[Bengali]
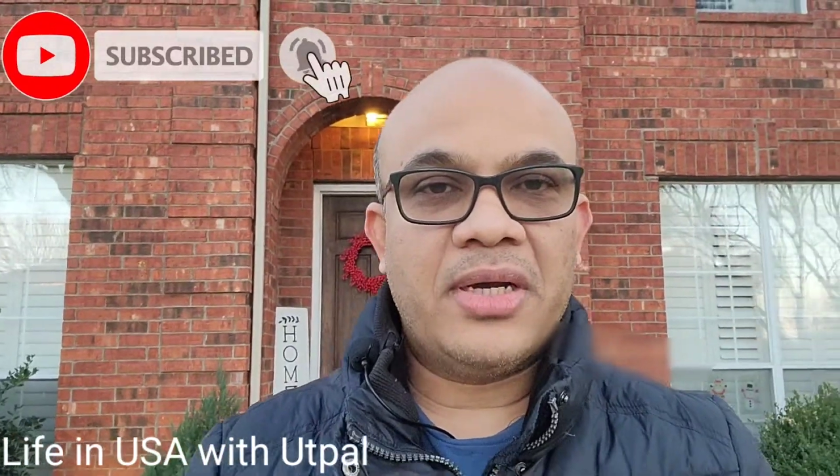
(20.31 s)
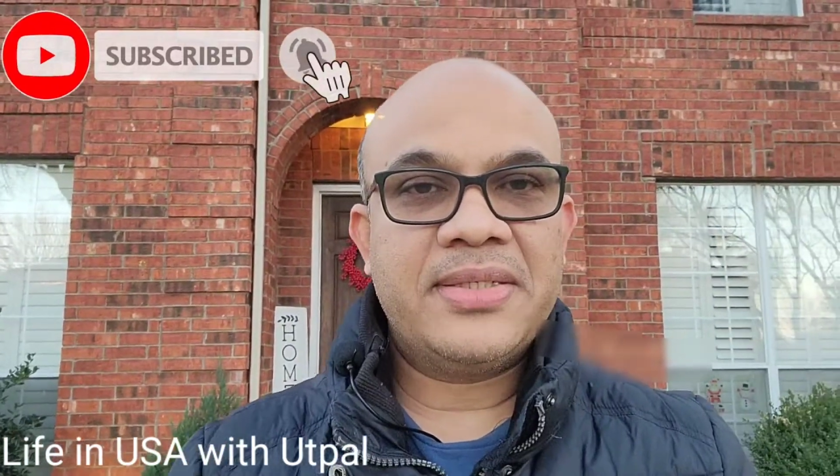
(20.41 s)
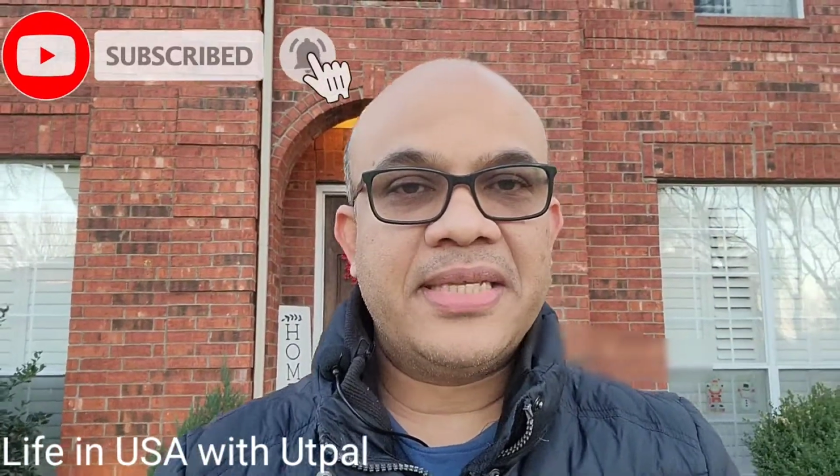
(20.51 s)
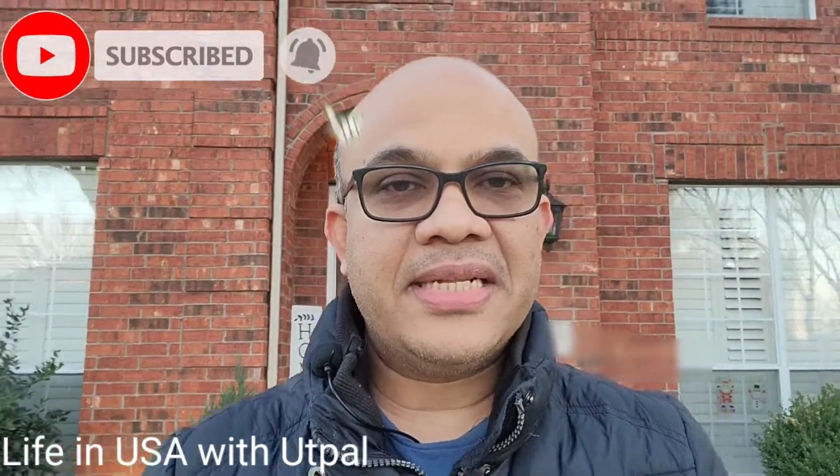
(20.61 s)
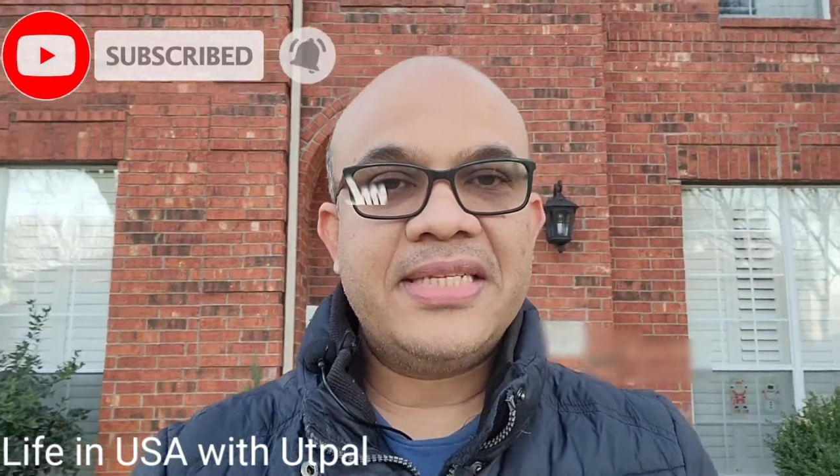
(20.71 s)

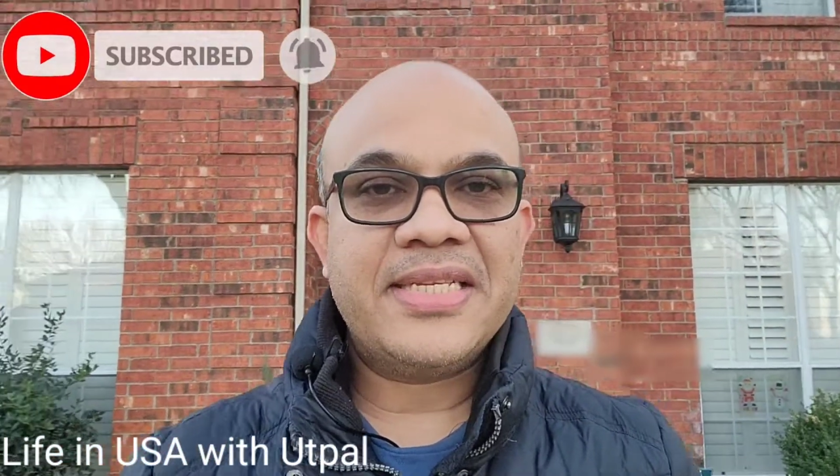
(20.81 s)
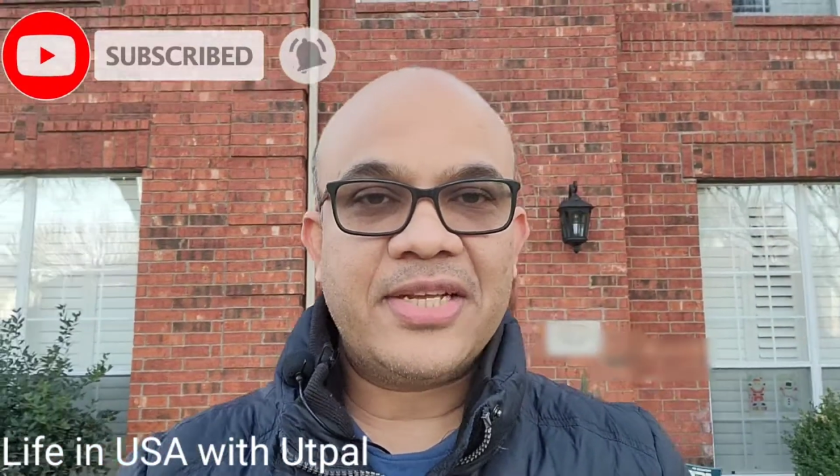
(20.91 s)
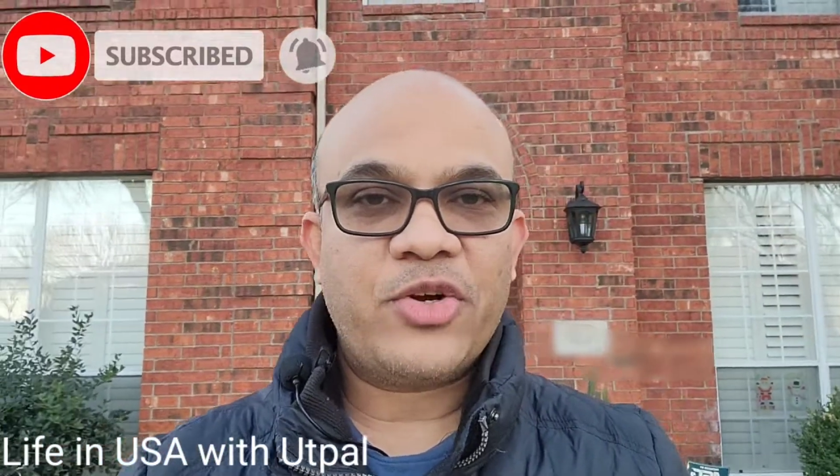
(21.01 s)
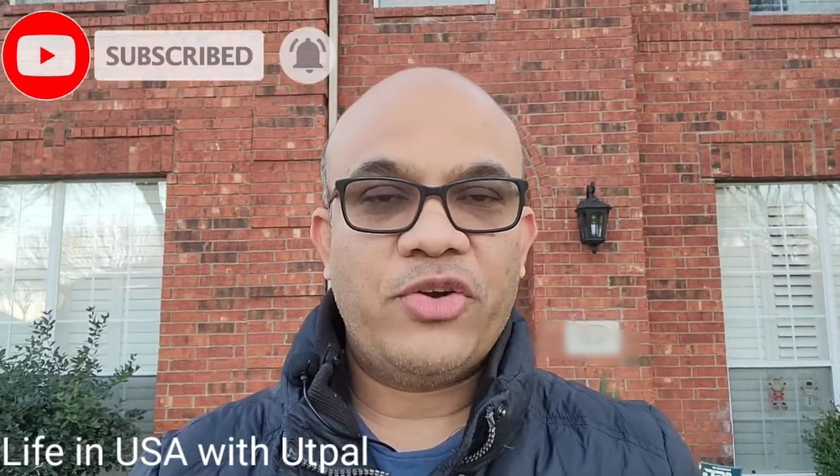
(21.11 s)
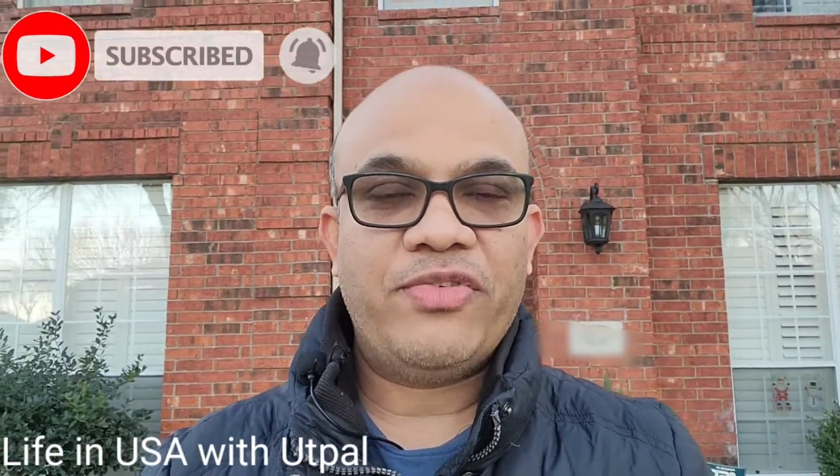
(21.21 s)
সেলসিয়াসে
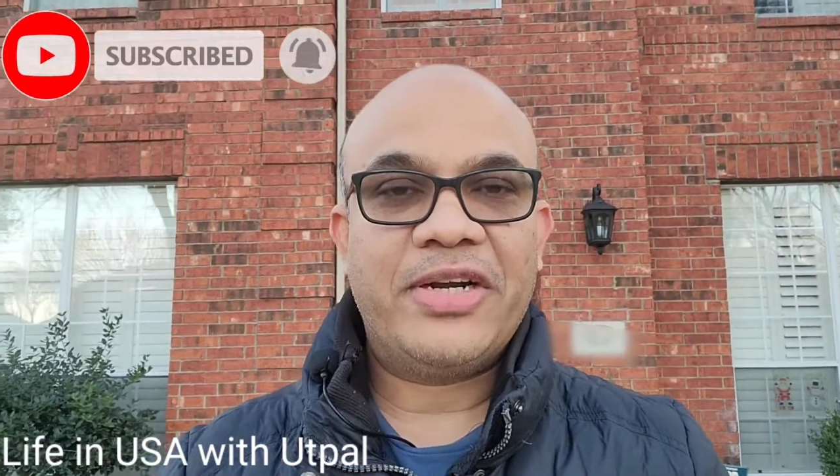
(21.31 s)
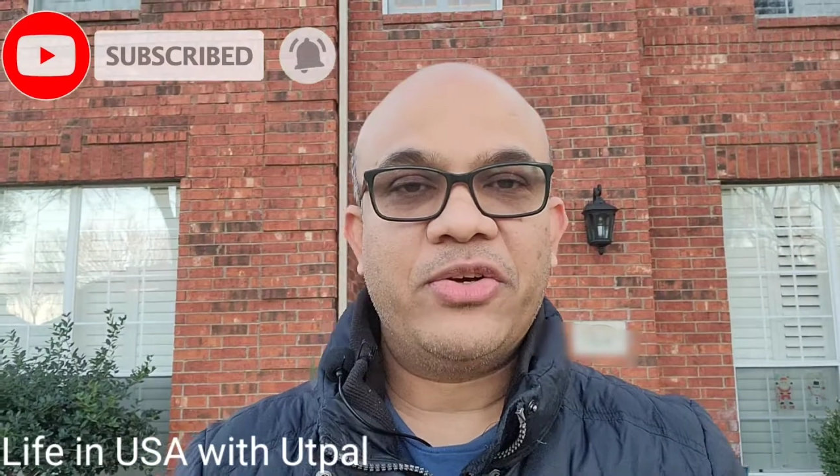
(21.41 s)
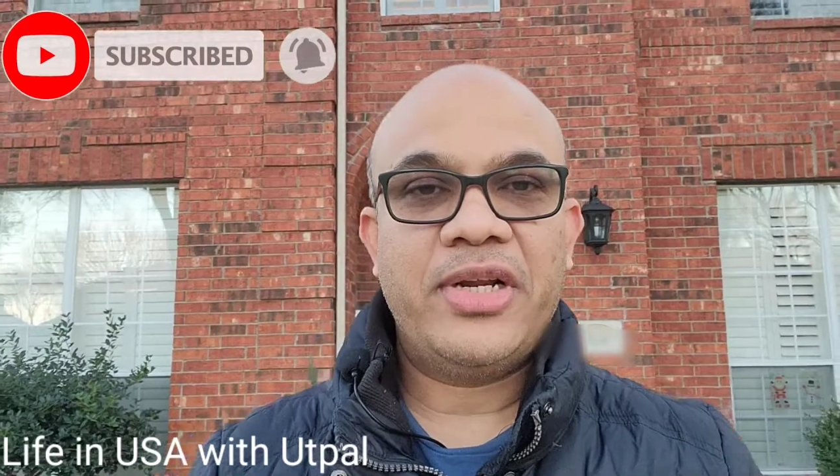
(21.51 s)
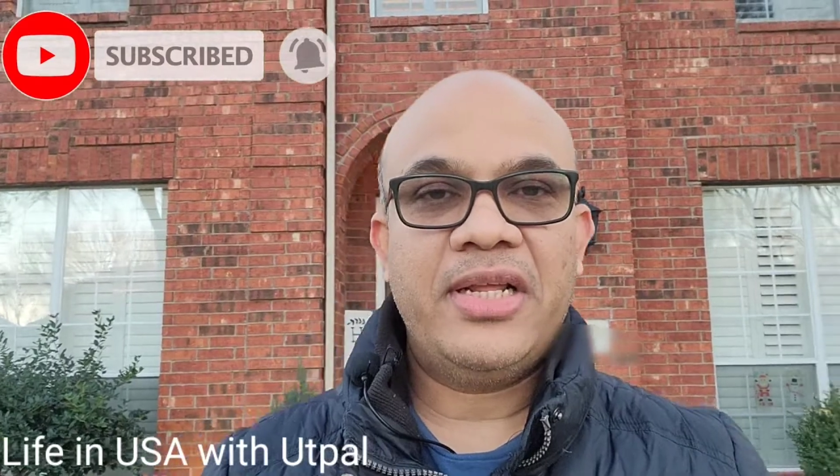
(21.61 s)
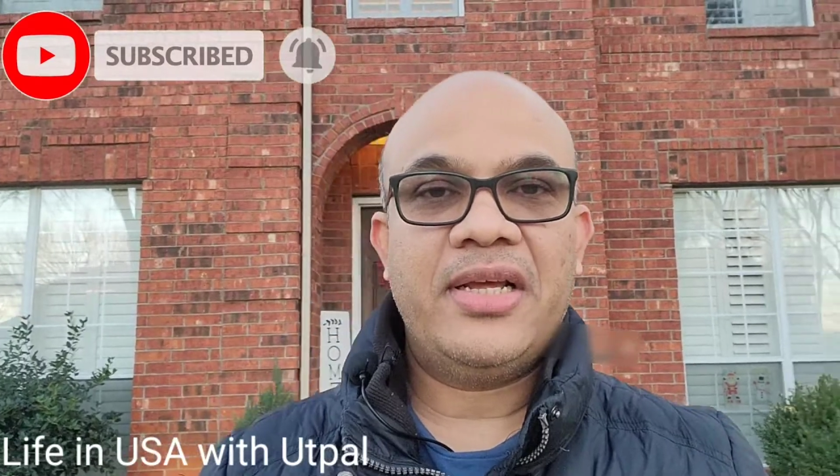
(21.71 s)
কনভার্ট
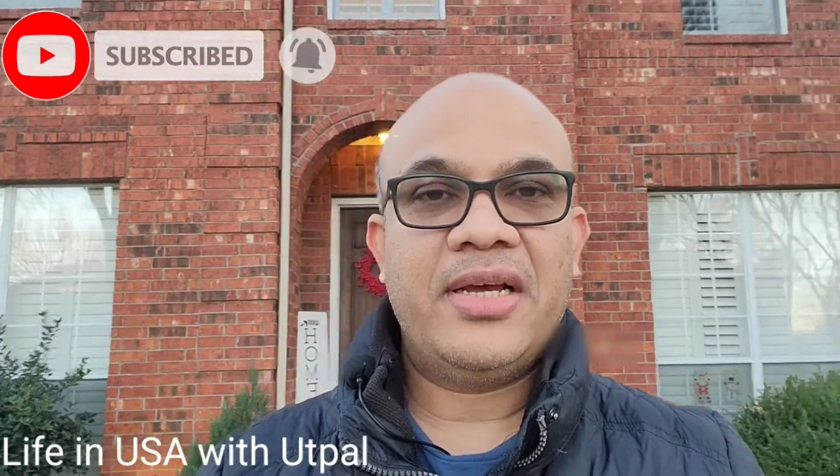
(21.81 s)
করি